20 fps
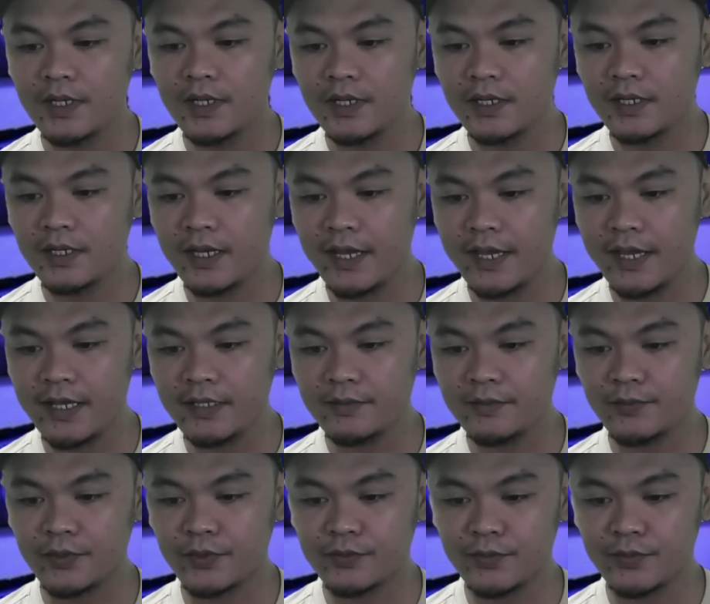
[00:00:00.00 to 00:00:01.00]
And
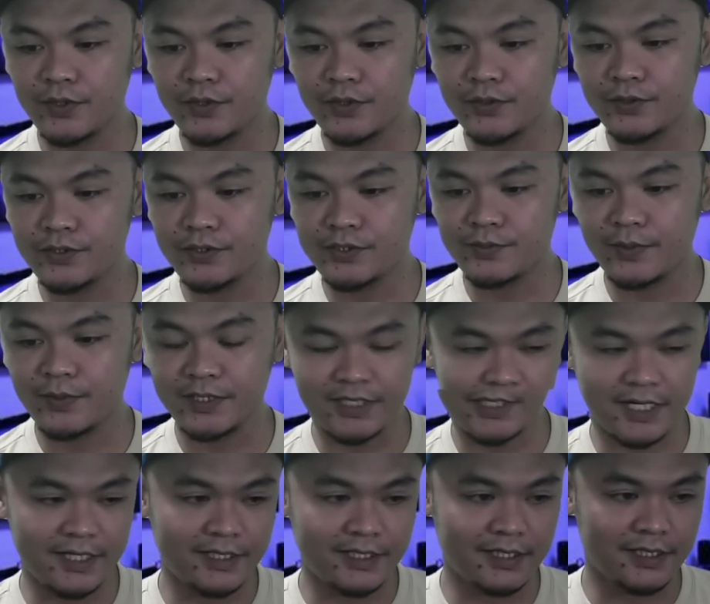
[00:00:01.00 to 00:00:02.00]
promotes
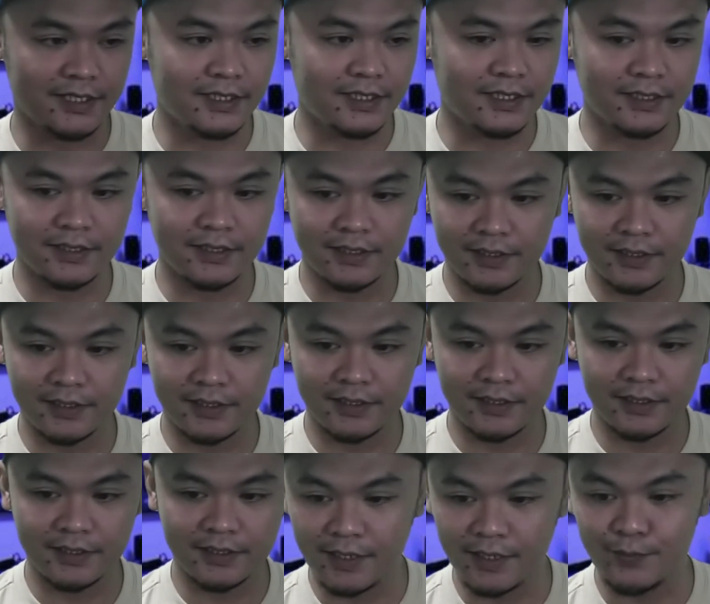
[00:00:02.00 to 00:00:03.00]
vaginal,
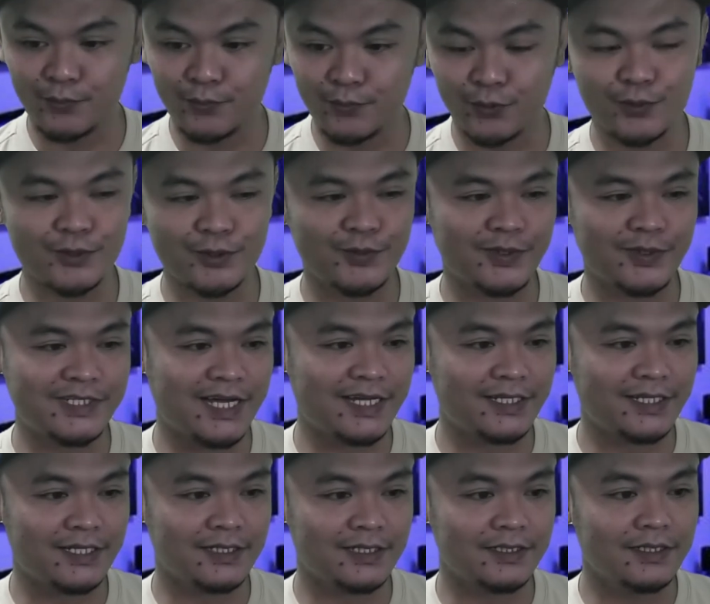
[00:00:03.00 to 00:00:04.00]
improves
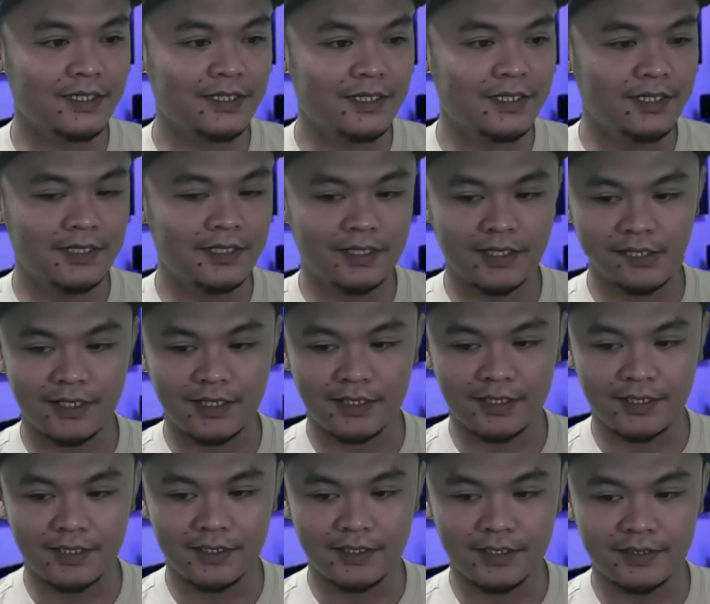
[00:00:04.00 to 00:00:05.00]
vaginal
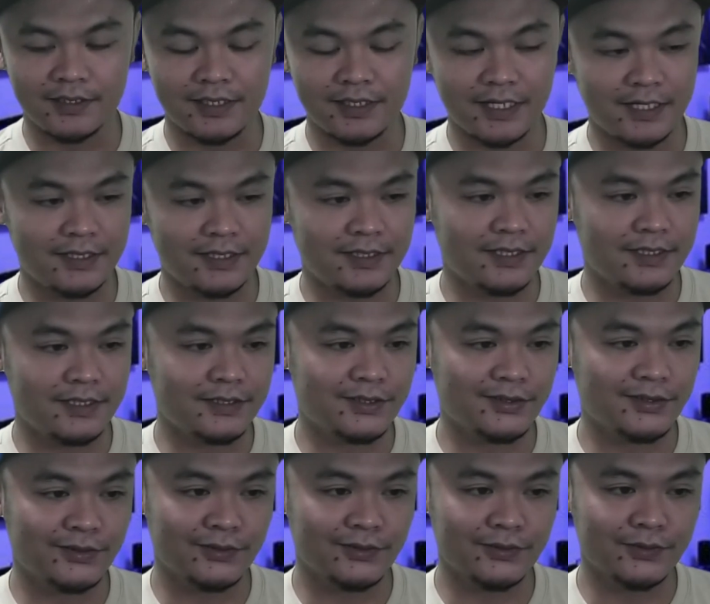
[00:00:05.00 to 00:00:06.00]
uh, dryness.
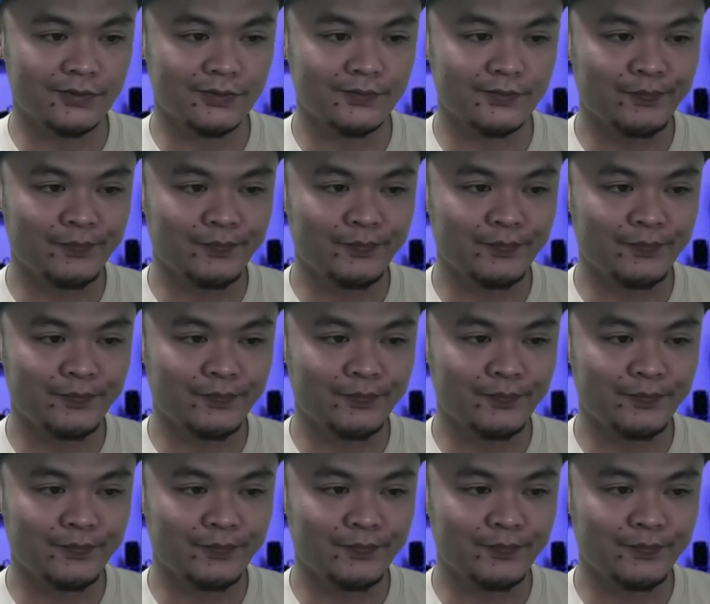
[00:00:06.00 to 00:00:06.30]
So,